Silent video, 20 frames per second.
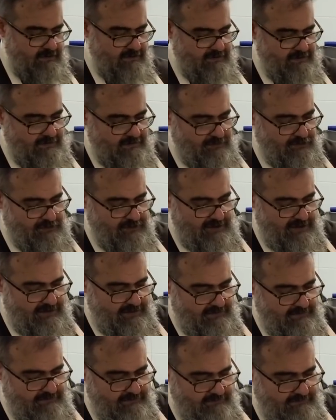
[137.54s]
Cebolla,
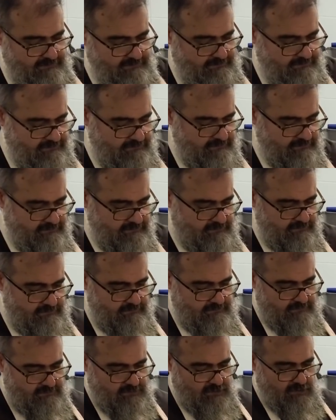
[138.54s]

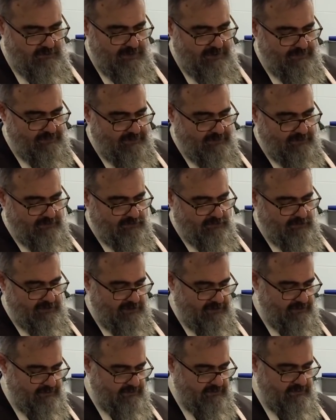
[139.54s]
no voy a poner
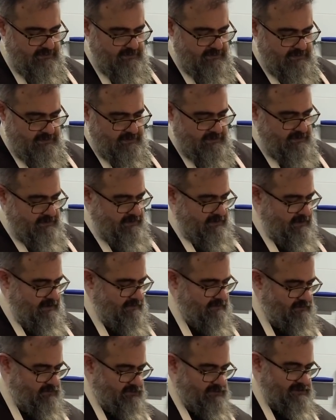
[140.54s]
toda que es
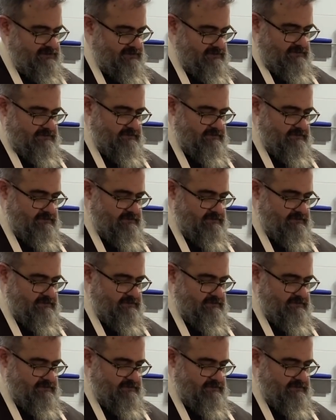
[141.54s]
mucha.